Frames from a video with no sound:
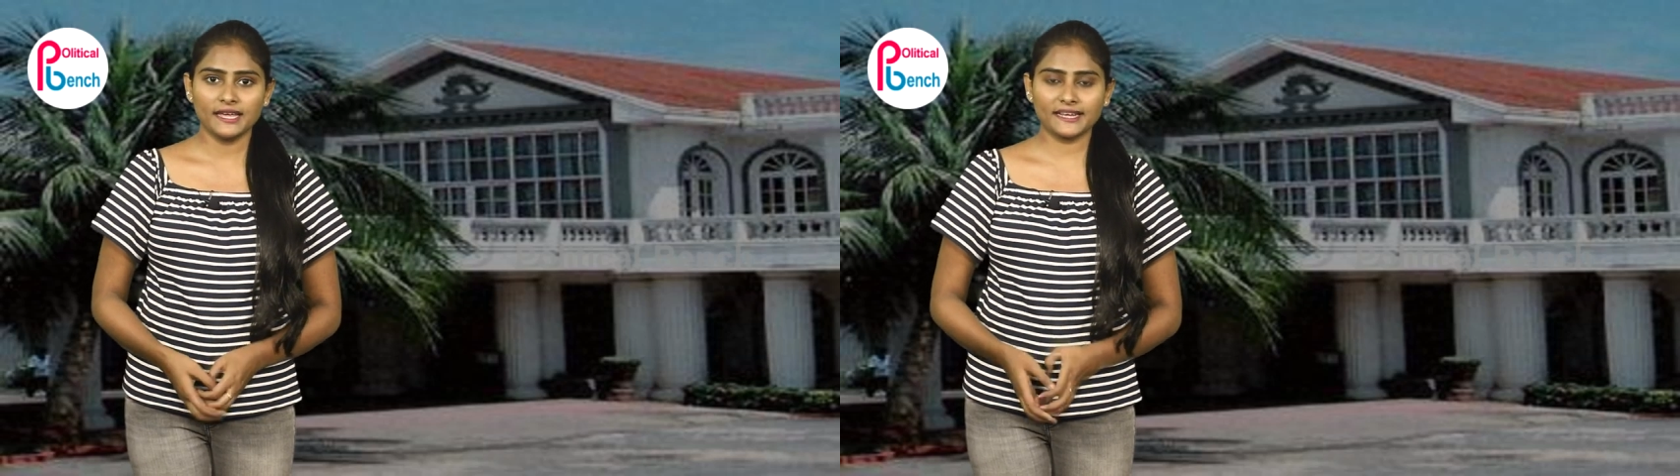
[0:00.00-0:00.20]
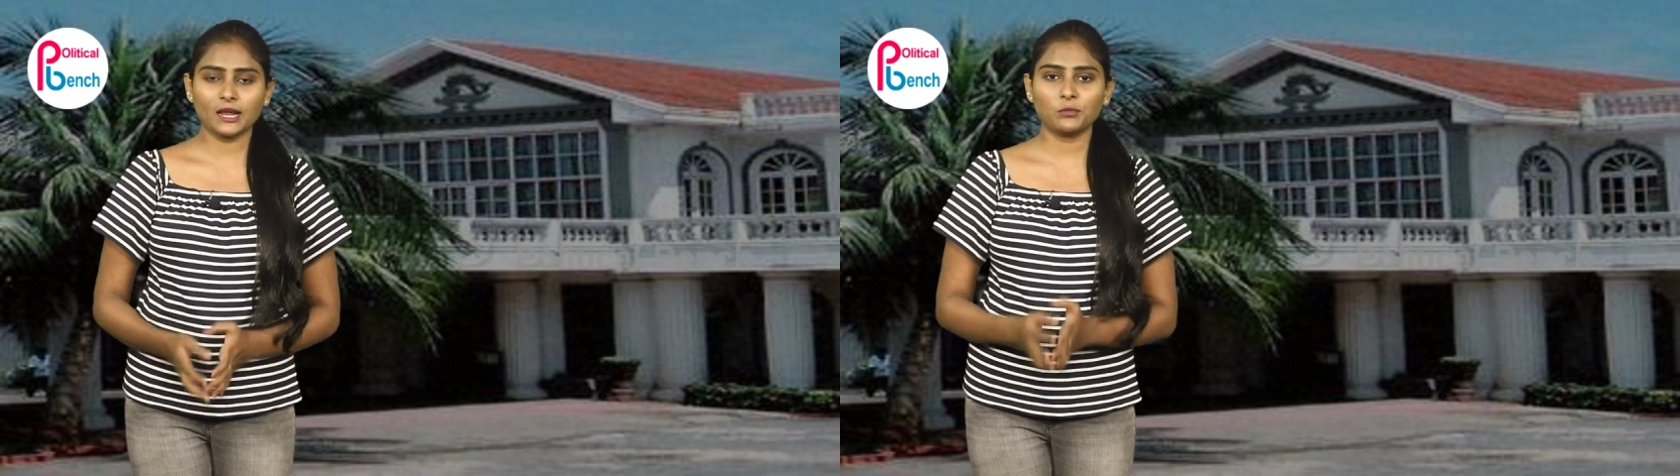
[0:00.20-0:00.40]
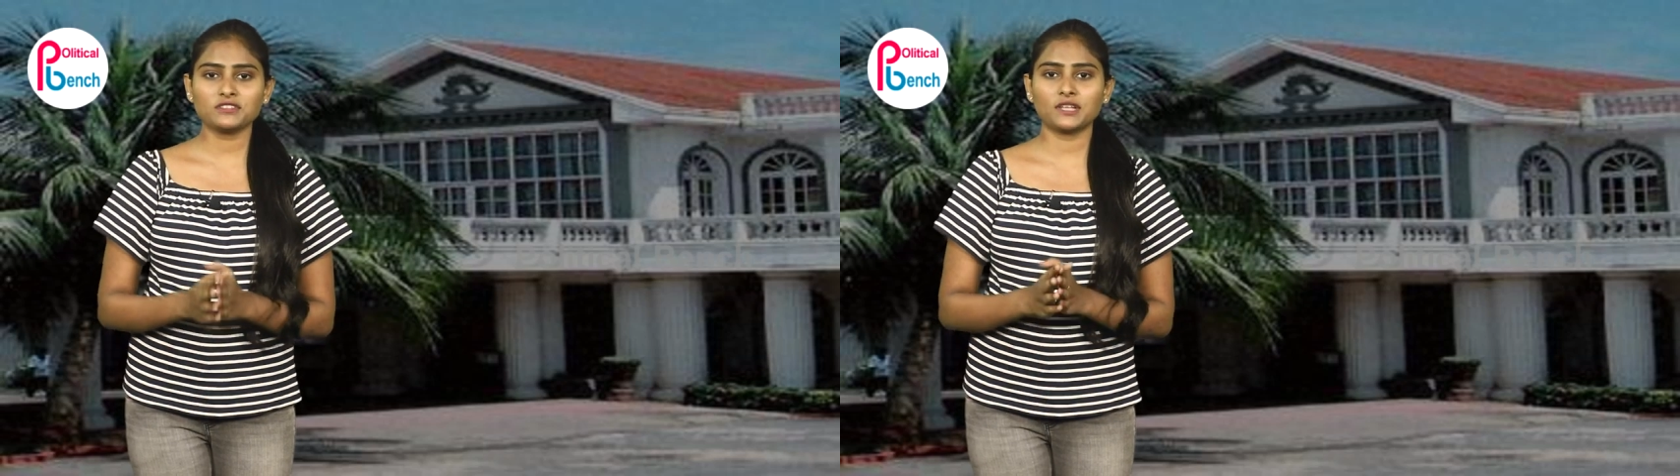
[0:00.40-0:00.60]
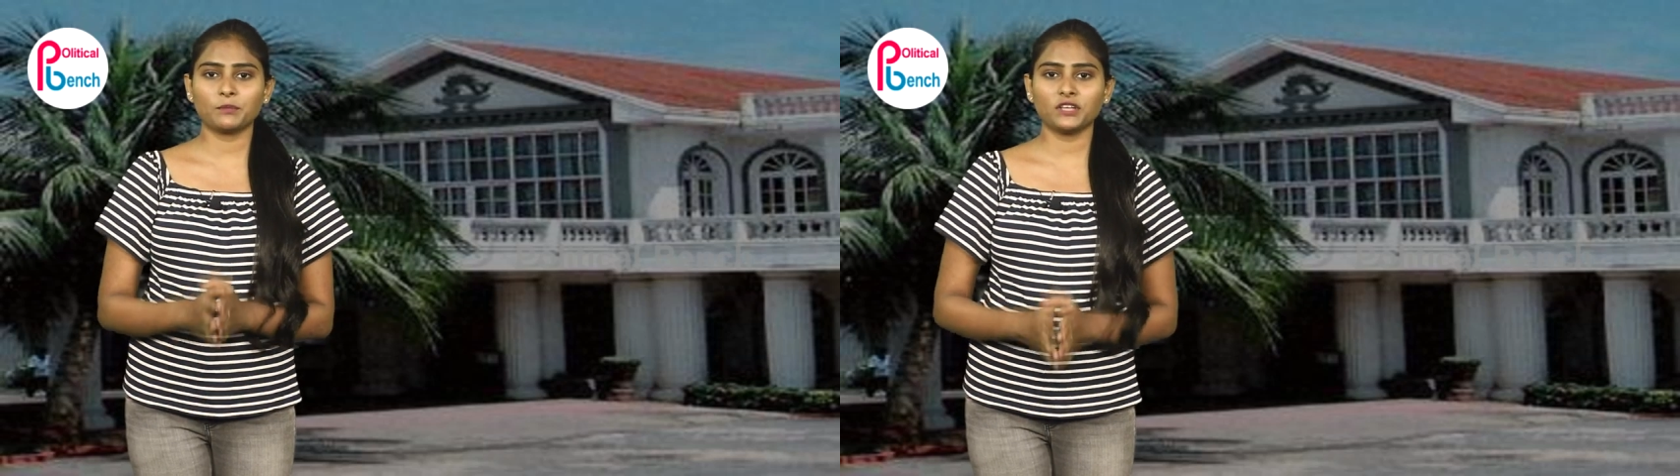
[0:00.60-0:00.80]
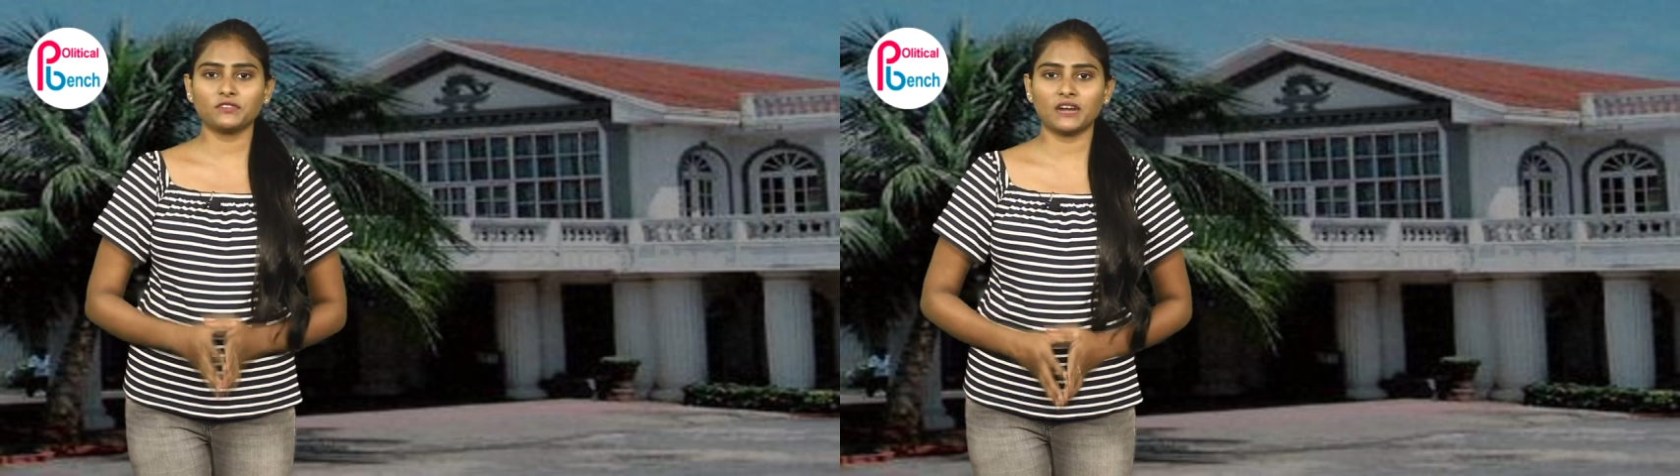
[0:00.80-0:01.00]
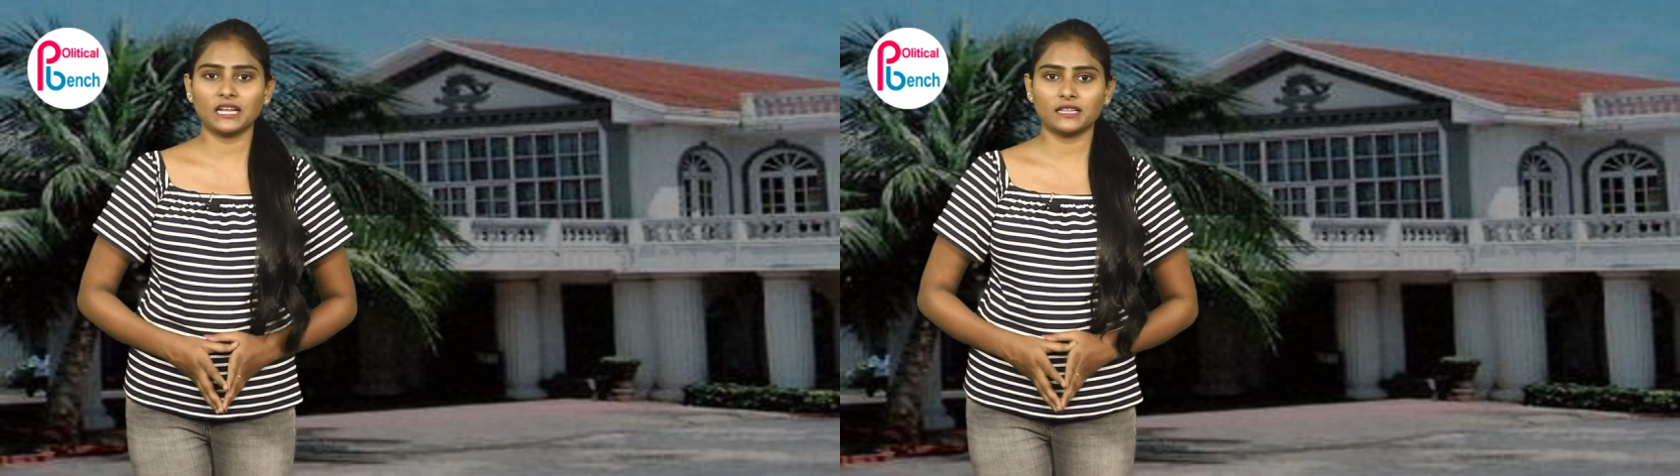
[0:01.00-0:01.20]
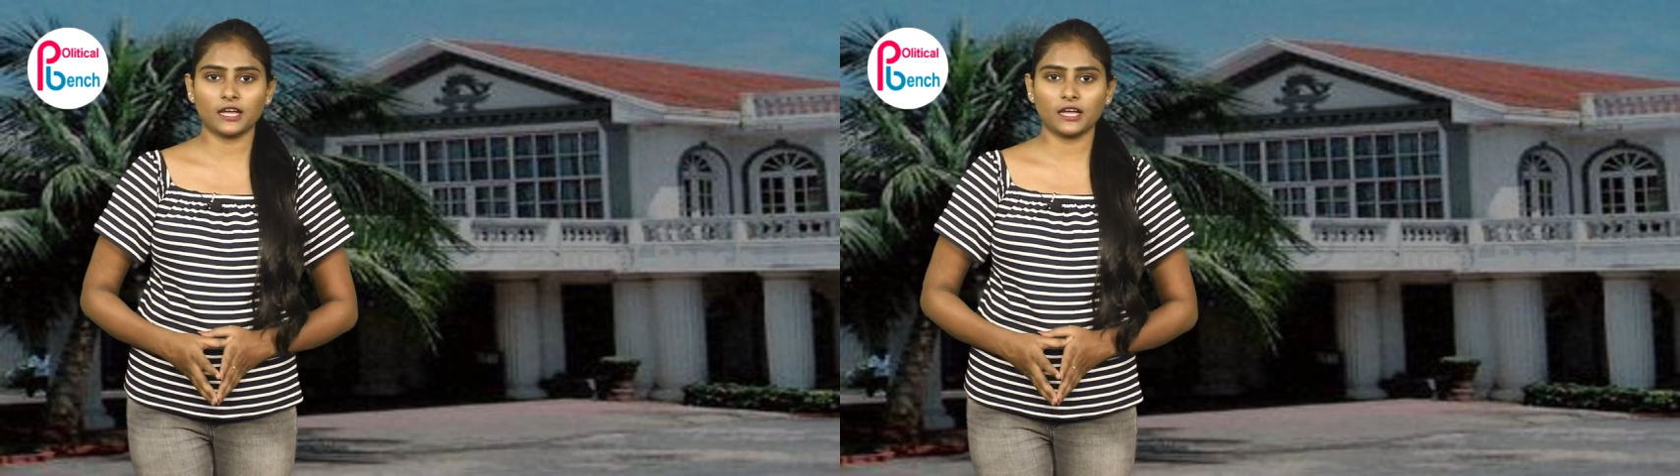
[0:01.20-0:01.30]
ఈ క్లబ్లో సభ్యత్వాన్ని